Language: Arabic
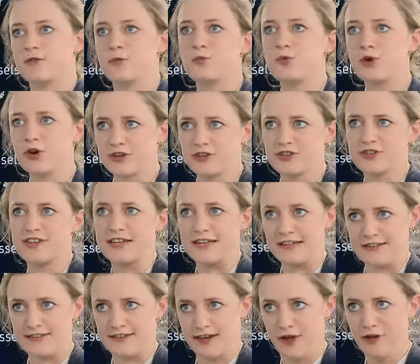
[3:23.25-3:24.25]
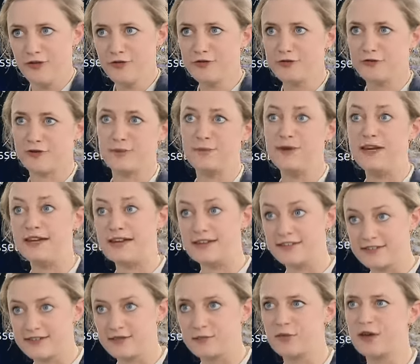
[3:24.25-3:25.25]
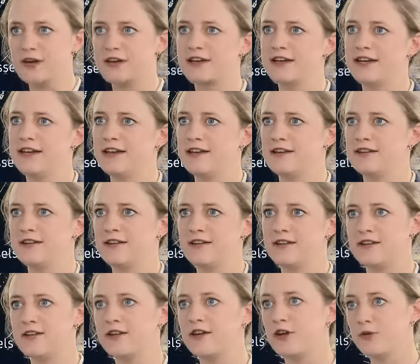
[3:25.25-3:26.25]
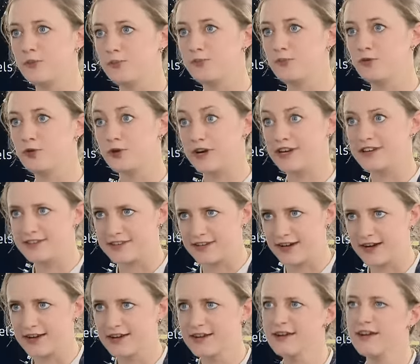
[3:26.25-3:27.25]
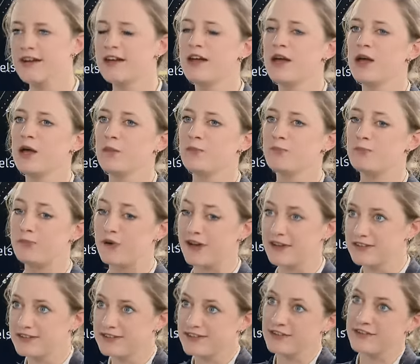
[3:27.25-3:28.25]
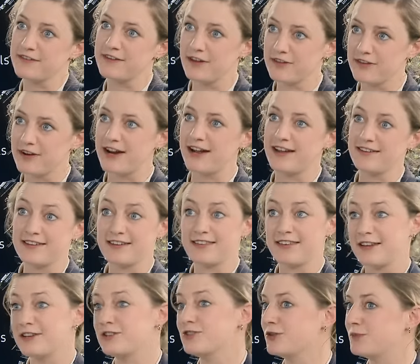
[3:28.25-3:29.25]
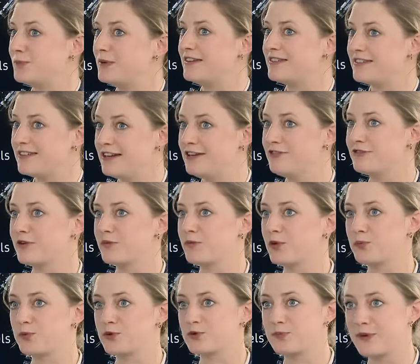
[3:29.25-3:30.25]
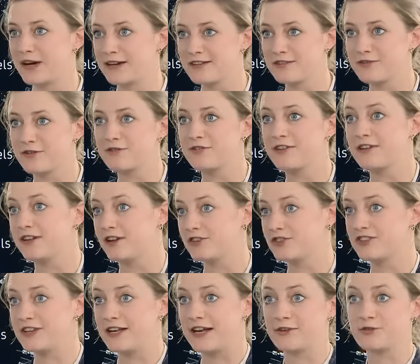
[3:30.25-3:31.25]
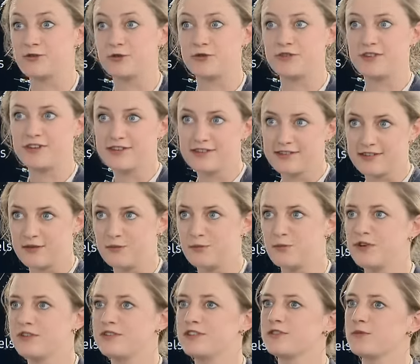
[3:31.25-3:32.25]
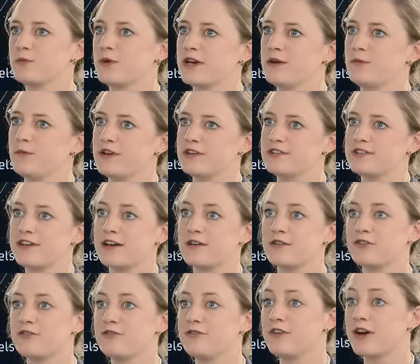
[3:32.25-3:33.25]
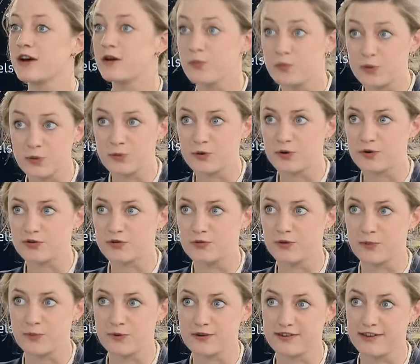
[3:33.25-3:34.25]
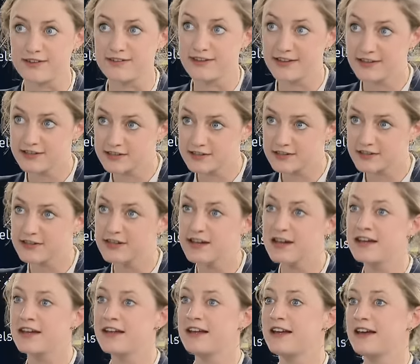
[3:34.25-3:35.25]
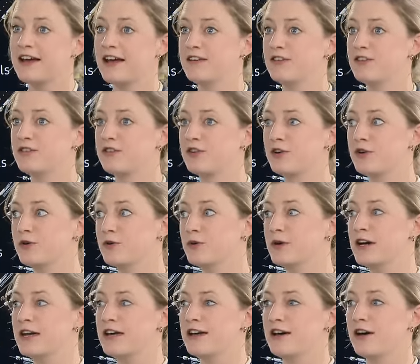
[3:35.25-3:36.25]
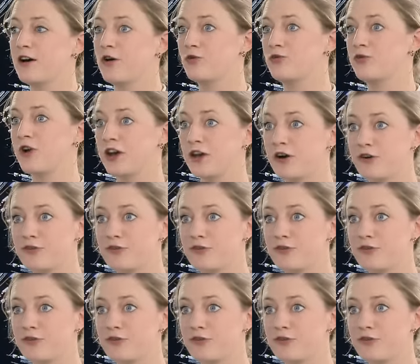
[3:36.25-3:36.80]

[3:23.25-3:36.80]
من جهة ثانية علينا أن نتعرف على ما يريده المقترعون الهولنديون من خلال النظام الانتخابي الهولندي حيث التمثيل النسبي دقيق جدا لدرجة لا مجال